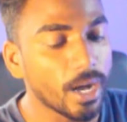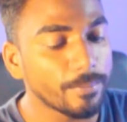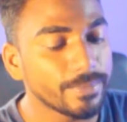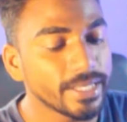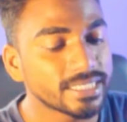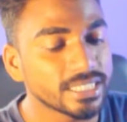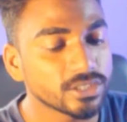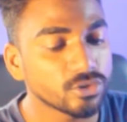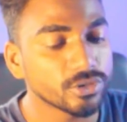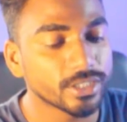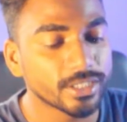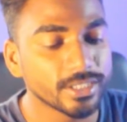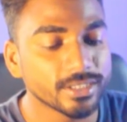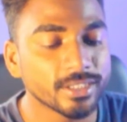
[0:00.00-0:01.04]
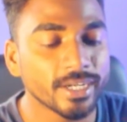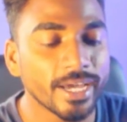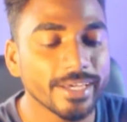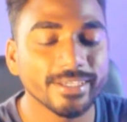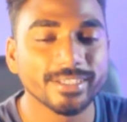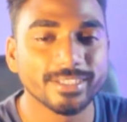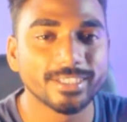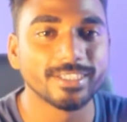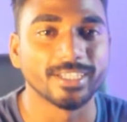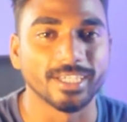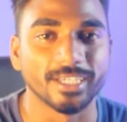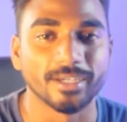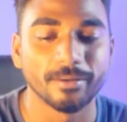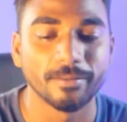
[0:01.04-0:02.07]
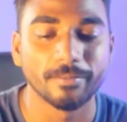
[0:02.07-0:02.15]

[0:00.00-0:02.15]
आप देख सकते हो कितना ईजी है